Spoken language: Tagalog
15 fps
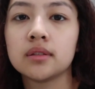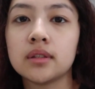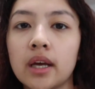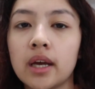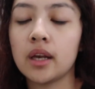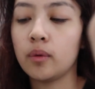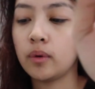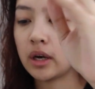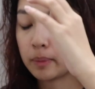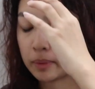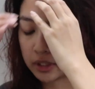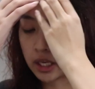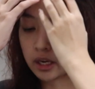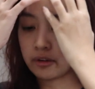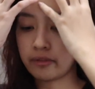Dahil wala
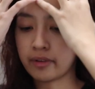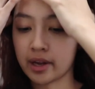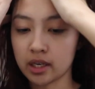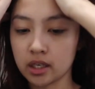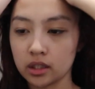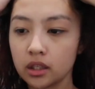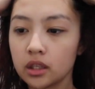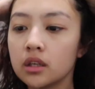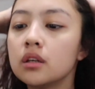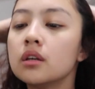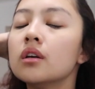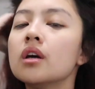pa tayong vanity.